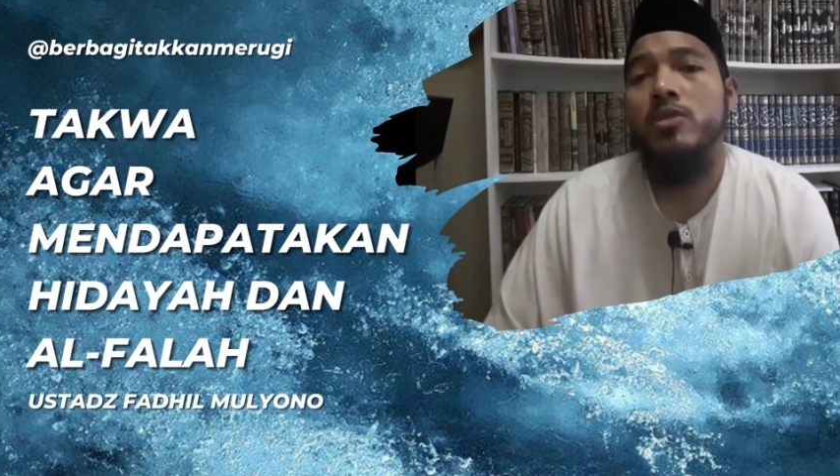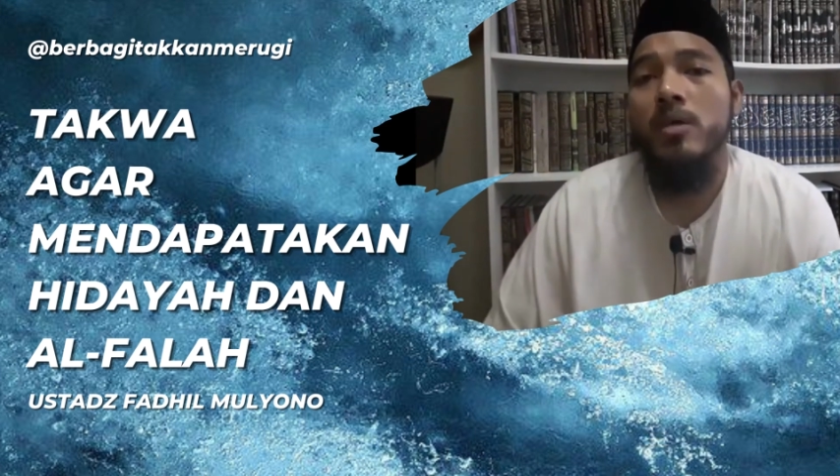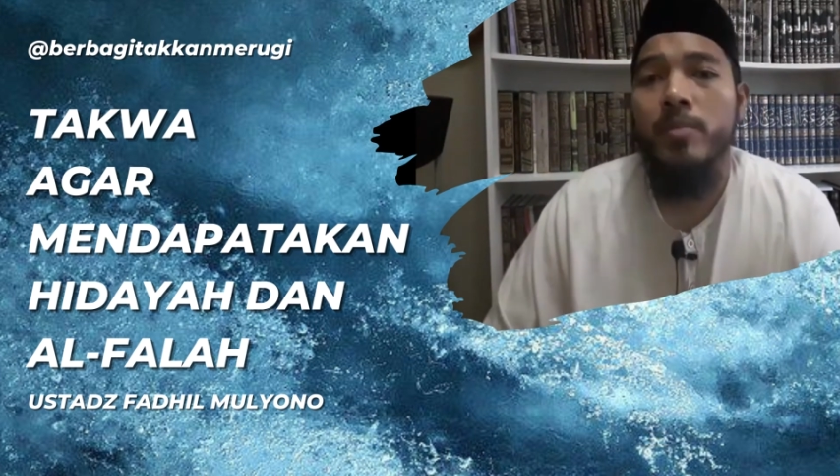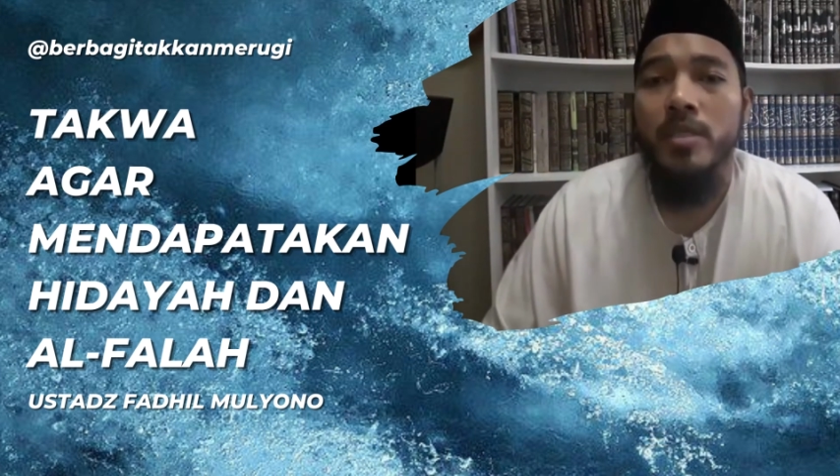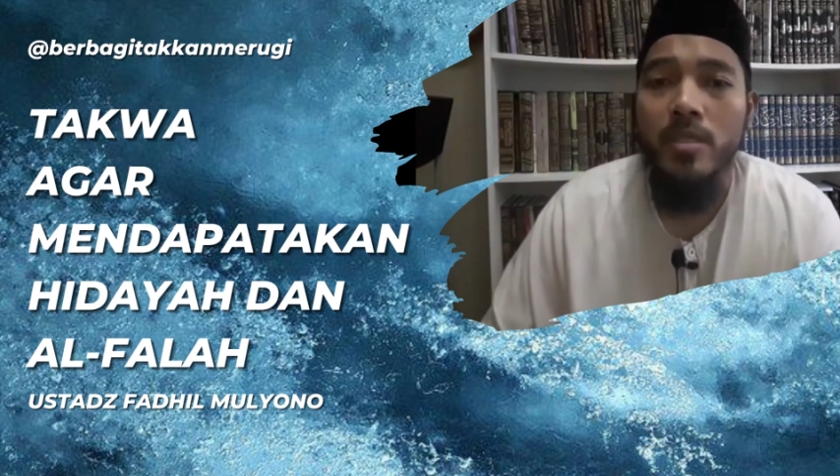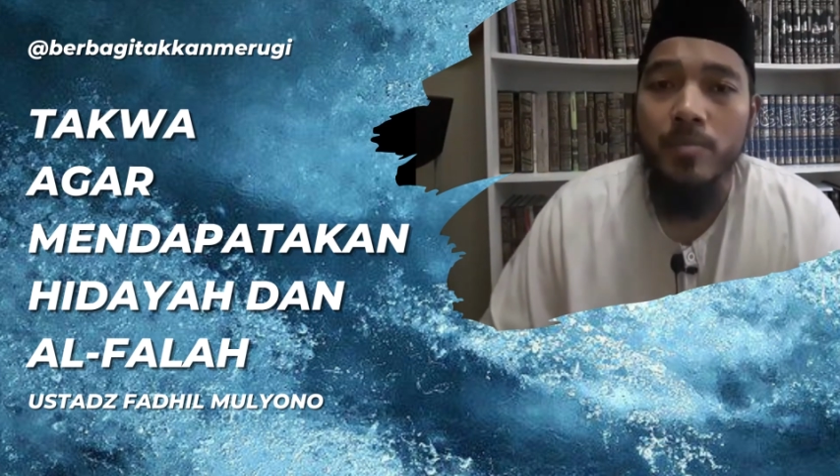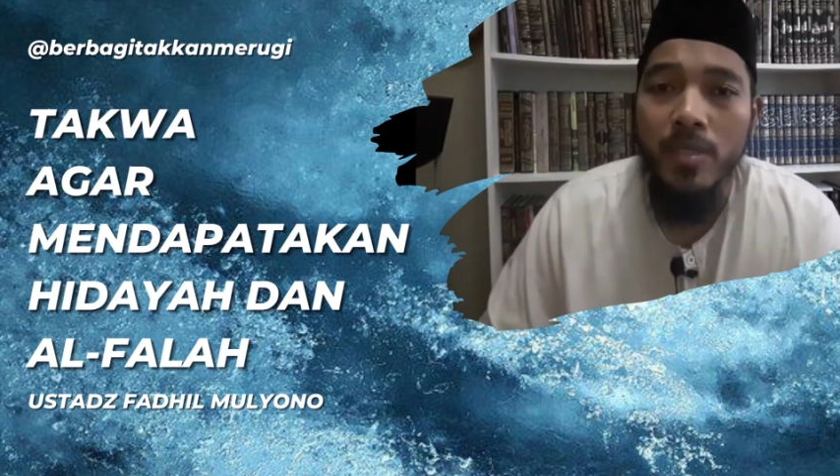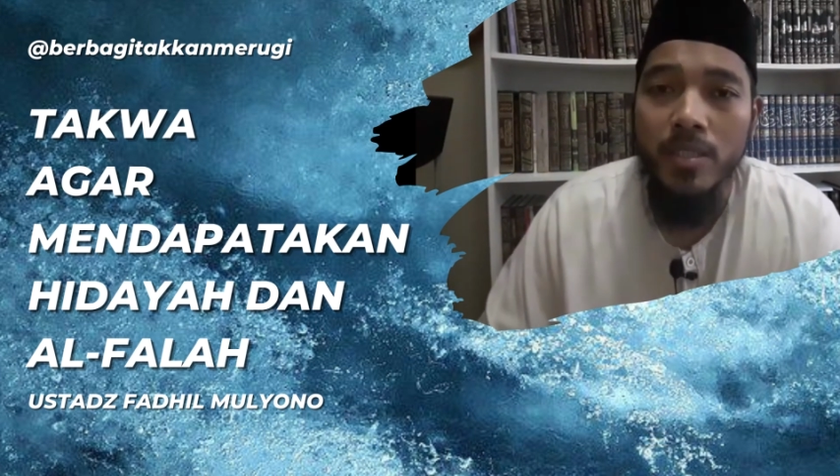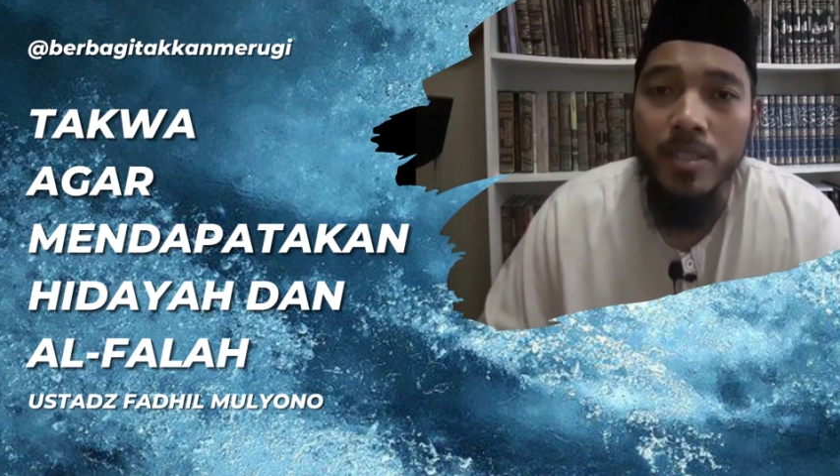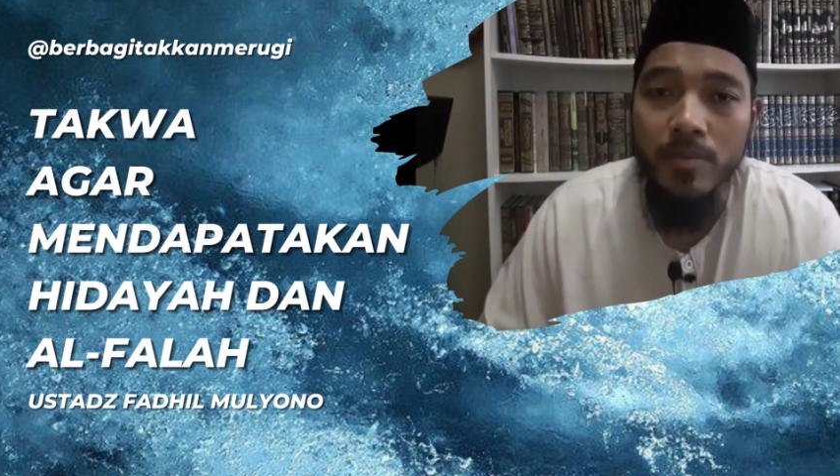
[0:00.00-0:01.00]

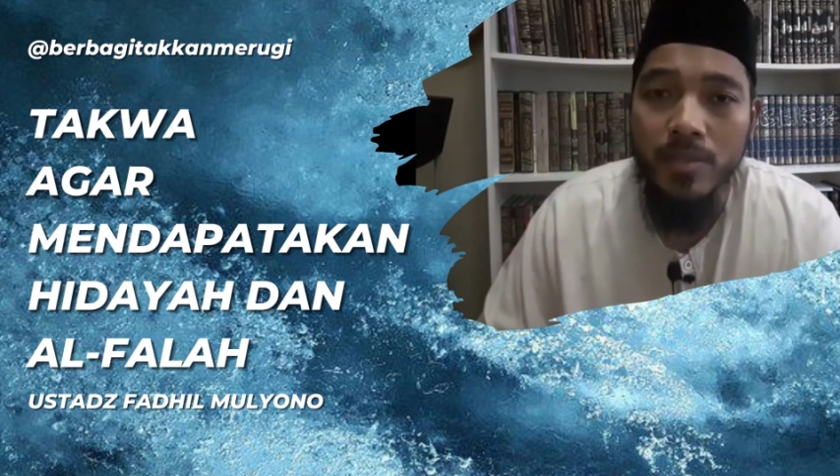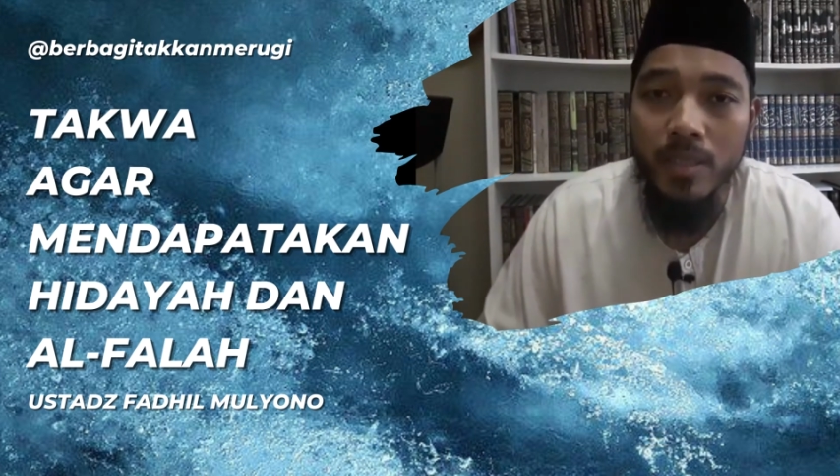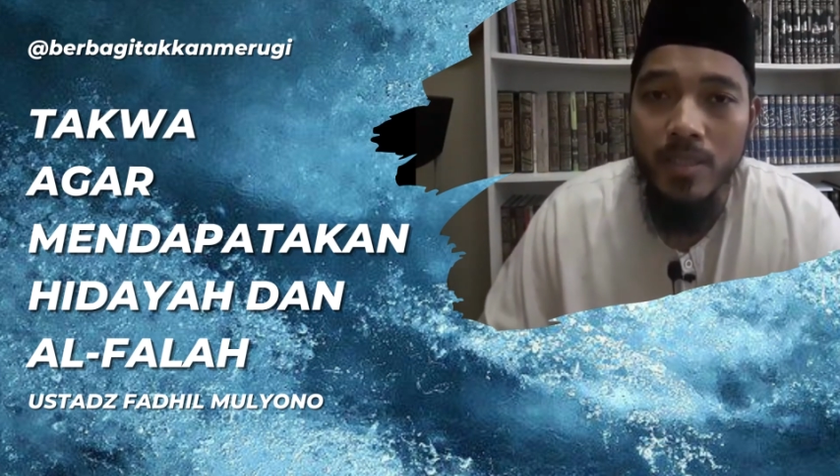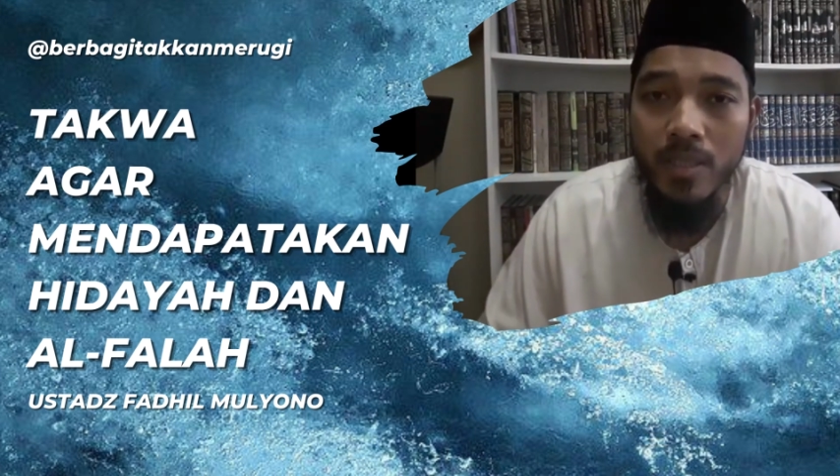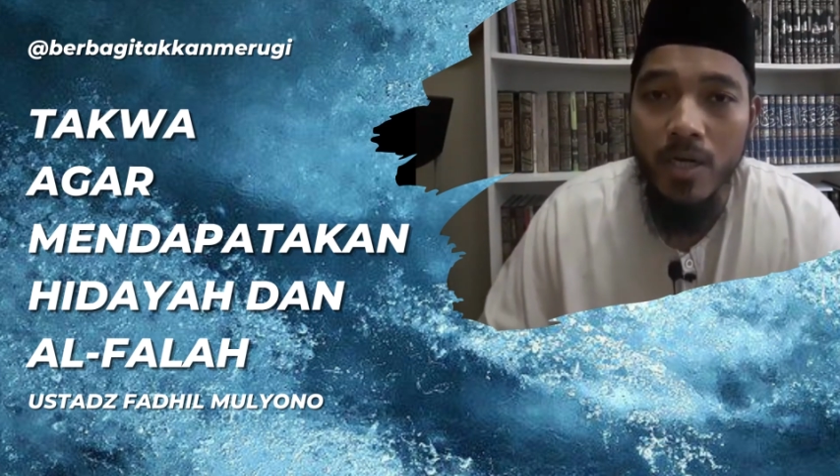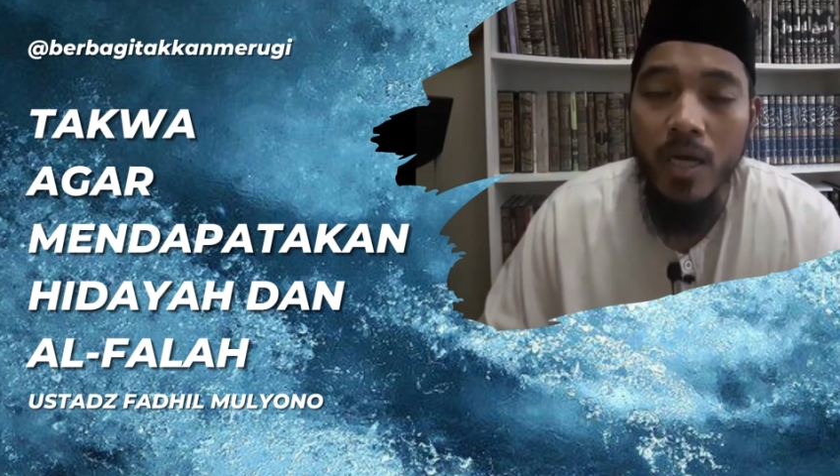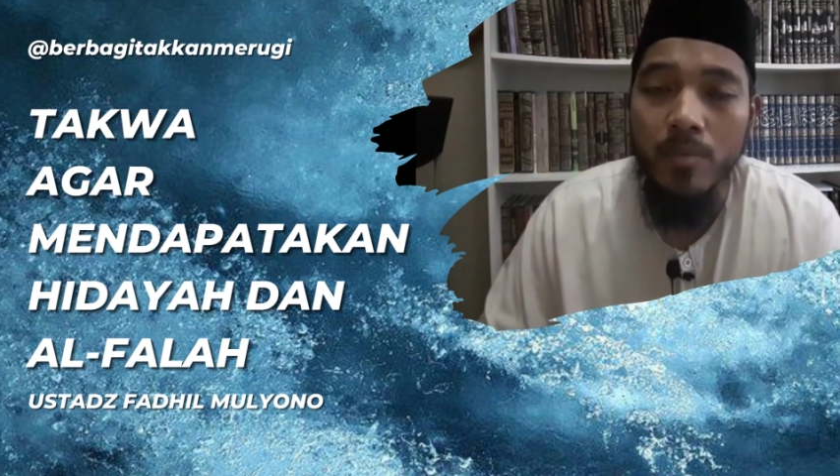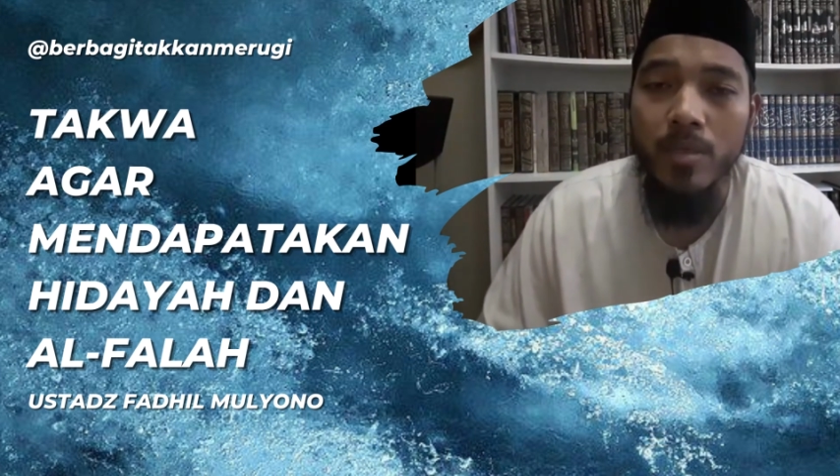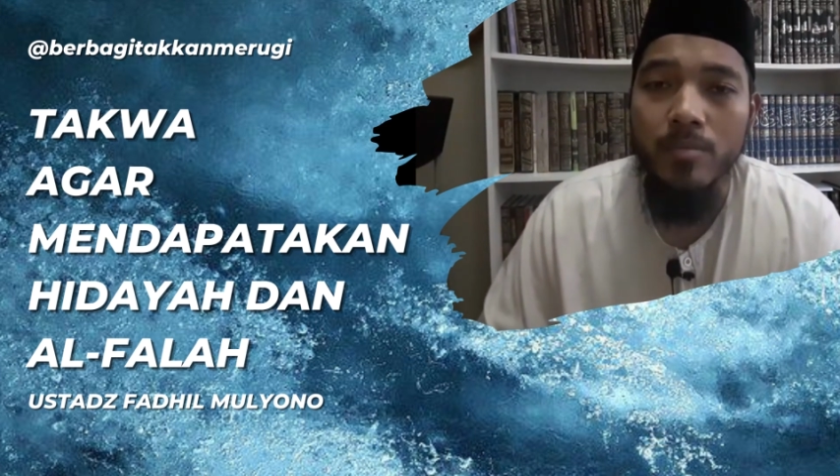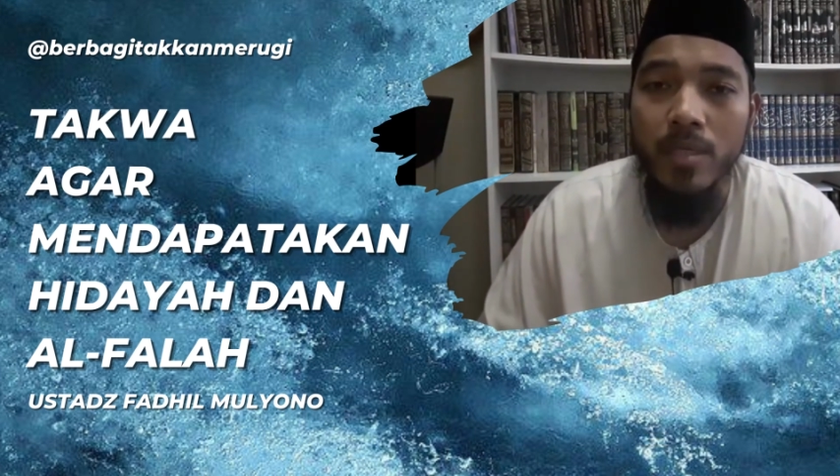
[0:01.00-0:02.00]
sampai-sampai dia menjadi
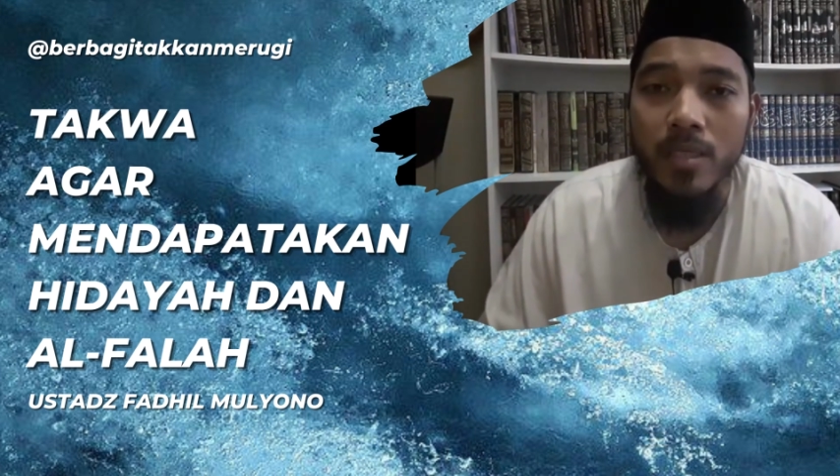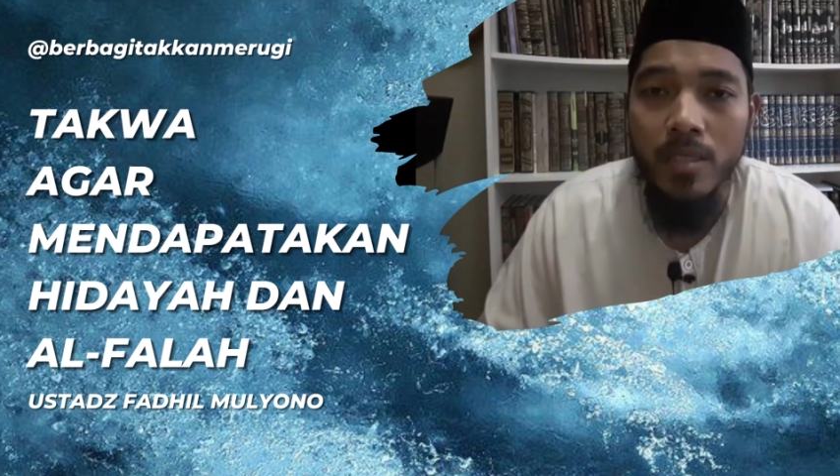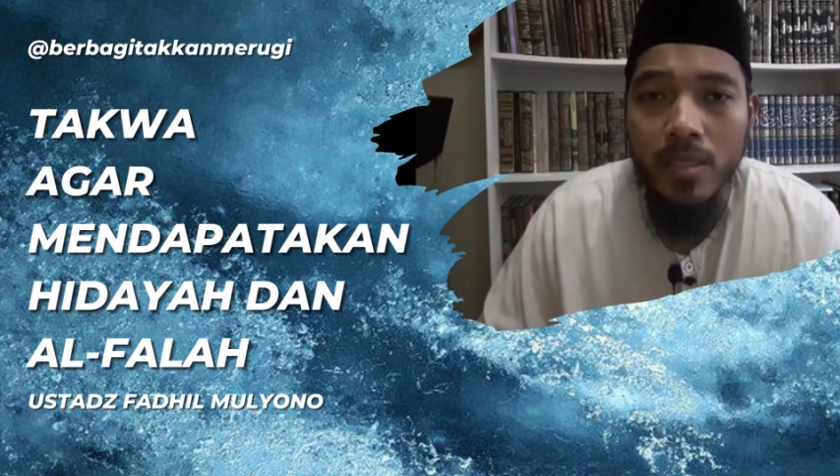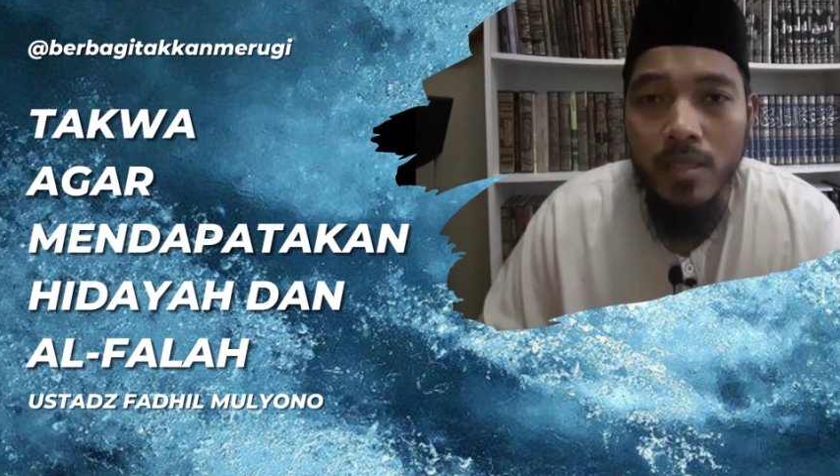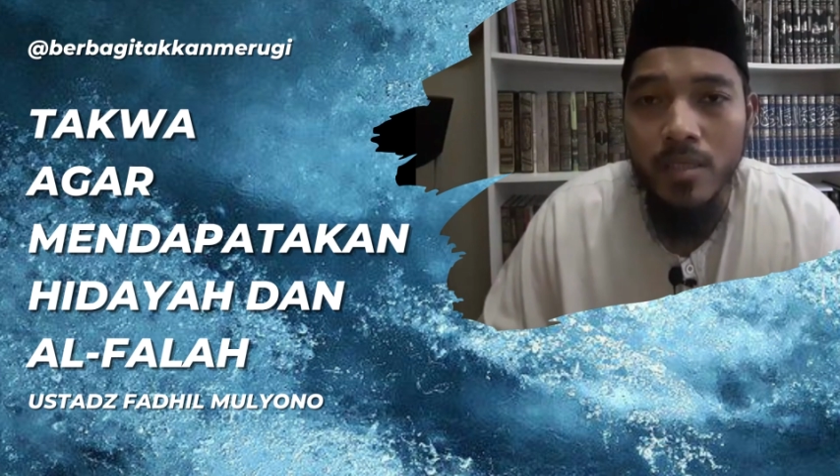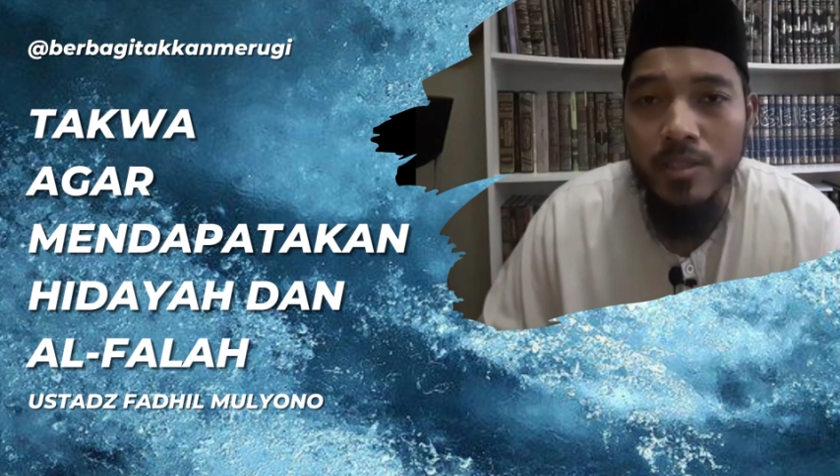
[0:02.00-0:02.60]
rahmat baginya